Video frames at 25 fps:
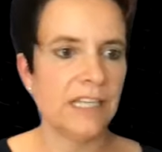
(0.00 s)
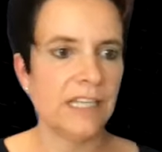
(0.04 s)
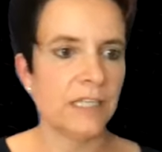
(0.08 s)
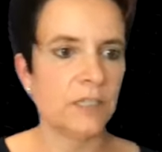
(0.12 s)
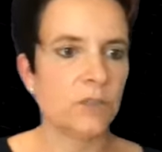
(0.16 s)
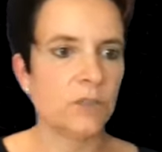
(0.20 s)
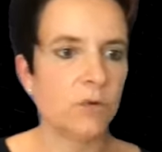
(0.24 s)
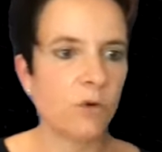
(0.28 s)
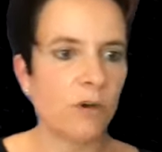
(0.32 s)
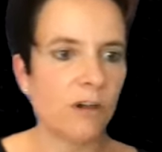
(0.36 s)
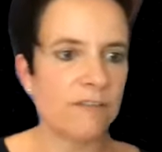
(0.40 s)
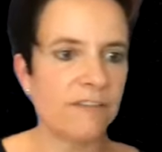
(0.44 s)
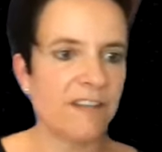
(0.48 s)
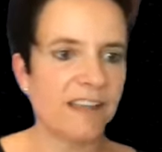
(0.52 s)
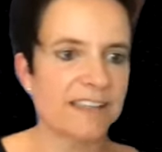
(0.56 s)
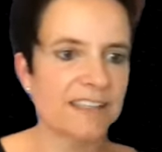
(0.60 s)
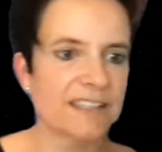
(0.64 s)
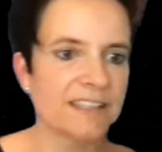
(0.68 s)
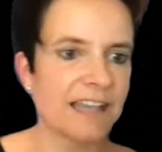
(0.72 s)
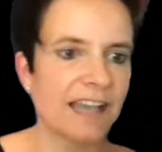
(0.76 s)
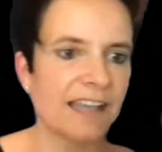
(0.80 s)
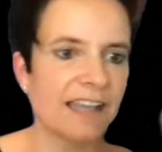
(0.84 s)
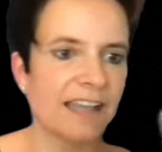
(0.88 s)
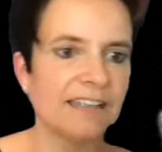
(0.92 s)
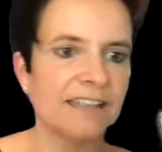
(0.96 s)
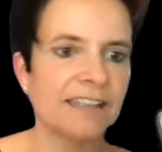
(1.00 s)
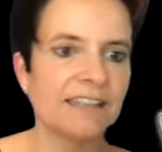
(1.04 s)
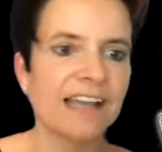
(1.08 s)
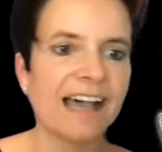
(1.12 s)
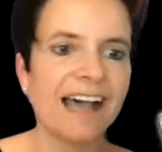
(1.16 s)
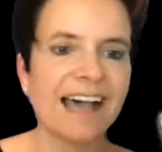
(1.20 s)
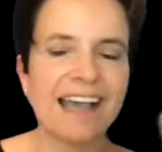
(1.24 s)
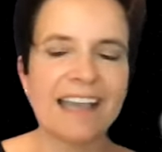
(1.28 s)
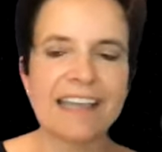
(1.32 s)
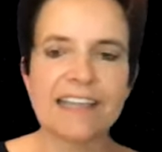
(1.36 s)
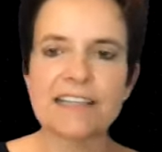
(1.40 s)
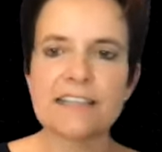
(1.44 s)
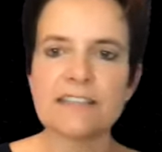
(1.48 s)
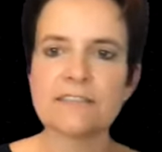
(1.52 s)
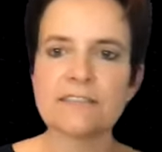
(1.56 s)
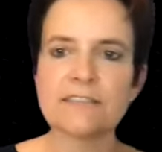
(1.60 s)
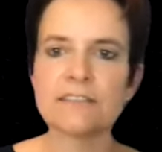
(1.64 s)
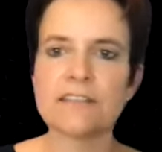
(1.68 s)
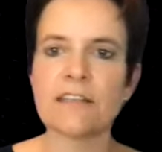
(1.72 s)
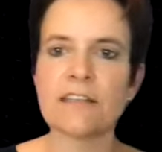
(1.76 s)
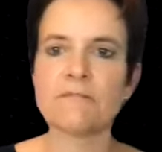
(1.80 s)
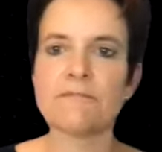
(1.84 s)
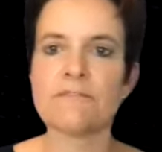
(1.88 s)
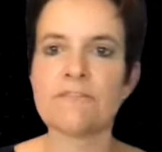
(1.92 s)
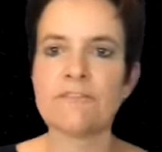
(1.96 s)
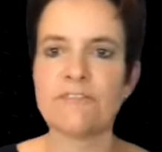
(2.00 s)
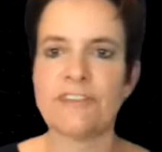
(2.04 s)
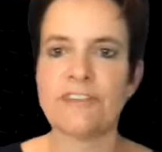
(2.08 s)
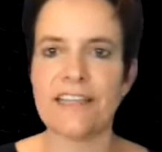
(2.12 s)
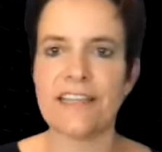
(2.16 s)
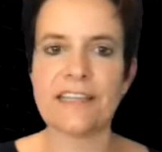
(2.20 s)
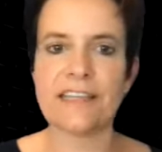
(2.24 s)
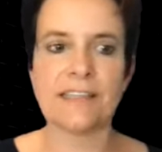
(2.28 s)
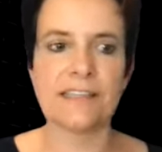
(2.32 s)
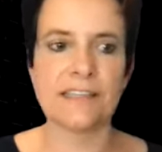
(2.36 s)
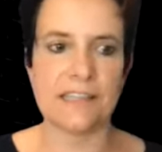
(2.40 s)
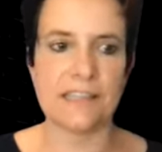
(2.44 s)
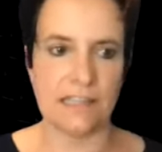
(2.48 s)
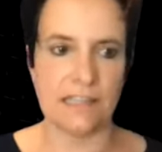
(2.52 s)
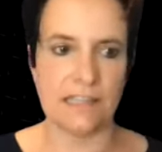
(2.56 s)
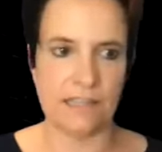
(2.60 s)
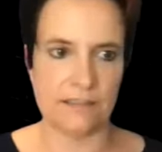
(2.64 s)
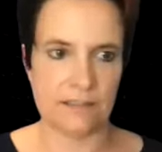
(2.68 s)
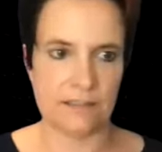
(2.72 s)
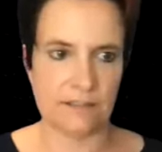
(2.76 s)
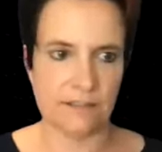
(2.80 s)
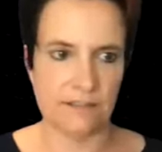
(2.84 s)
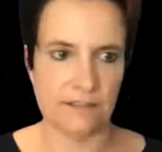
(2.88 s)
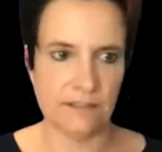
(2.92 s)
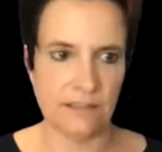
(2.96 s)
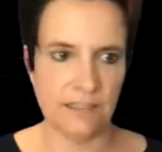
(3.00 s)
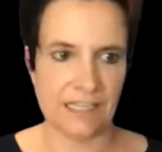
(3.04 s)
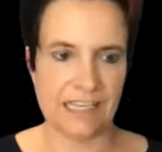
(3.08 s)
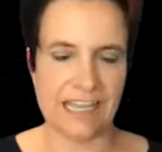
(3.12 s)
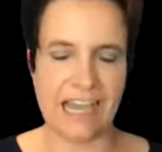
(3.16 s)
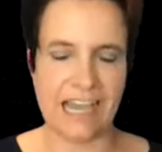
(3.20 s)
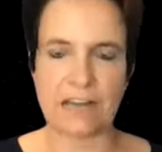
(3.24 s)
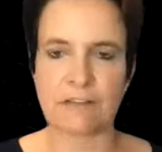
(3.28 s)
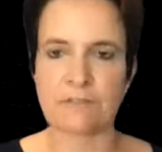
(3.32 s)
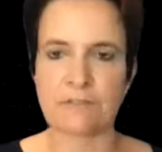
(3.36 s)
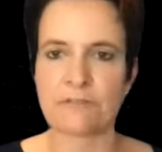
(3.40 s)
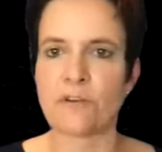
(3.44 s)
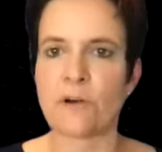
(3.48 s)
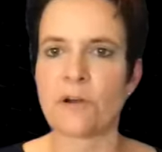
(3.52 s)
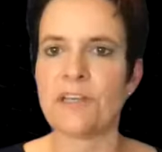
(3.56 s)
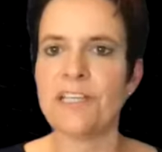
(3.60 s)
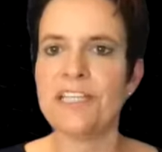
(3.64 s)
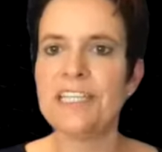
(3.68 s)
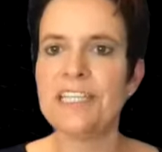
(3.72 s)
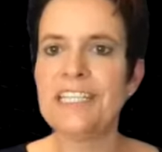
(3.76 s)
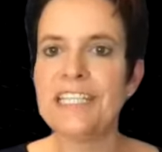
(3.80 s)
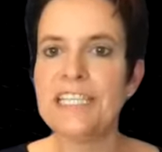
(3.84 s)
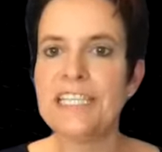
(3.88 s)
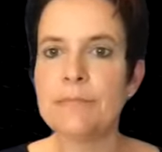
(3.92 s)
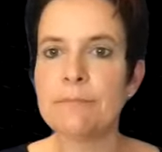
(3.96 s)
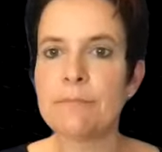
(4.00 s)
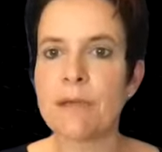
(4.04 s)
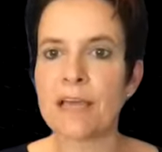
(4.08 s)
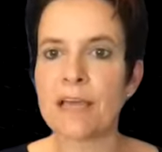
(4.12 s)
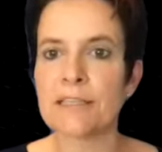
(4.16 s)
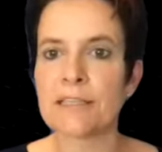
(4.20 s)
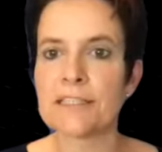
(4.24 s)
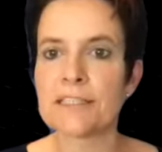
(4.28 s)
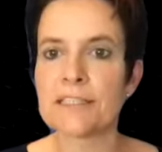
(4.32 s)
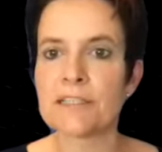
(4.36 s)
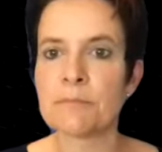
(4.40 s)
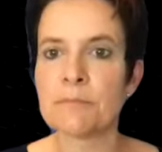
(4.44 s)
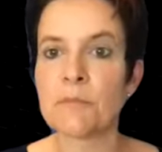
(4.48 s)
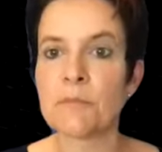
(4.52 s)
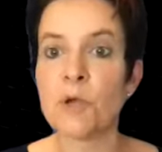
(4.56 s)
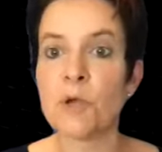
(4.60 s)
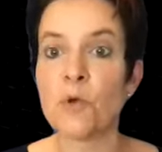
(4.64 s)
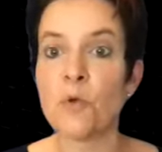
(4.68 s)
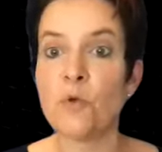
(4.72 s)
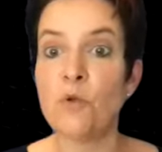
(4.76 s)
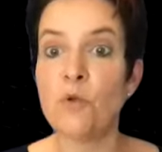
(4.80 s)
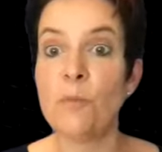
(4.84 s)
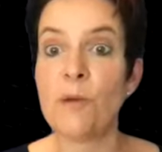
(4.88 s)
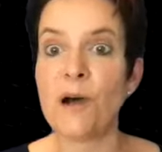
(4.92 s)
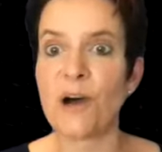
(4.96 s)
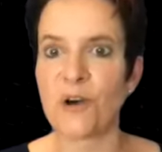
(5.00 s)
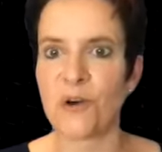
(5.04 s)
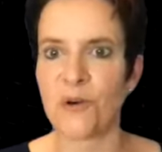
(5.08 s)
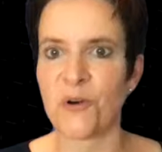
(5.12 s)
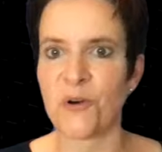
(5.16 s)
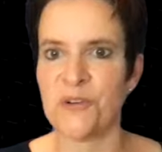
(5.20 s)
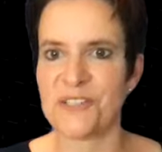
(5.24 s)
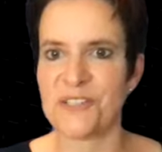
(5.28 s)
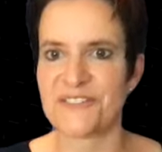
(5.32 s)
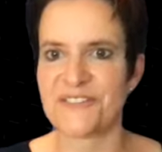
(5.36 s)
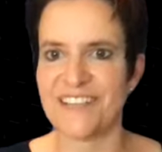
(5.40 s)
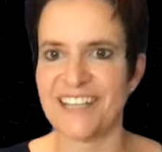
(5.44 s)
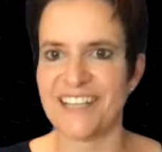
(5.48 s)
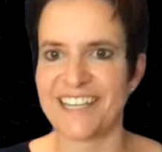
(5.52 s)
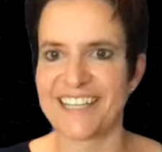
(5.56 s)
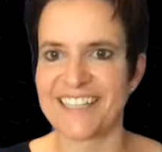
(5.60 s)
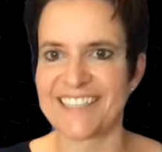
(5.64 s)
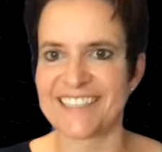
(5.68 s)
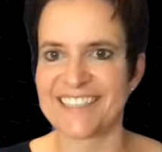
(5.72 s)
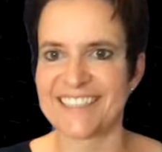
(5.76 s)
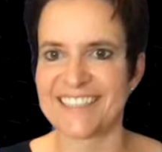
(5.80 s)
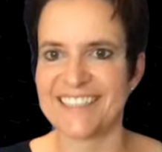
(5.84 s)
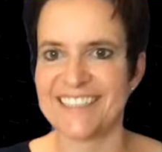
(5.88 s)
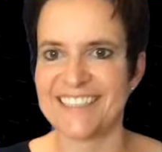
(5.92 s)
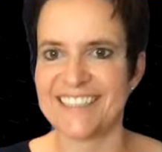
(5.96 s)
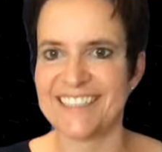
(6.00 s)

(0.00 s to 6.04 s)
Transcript: Nur wer seinen eigenen Weg geht, kann von niemandem überholt werden.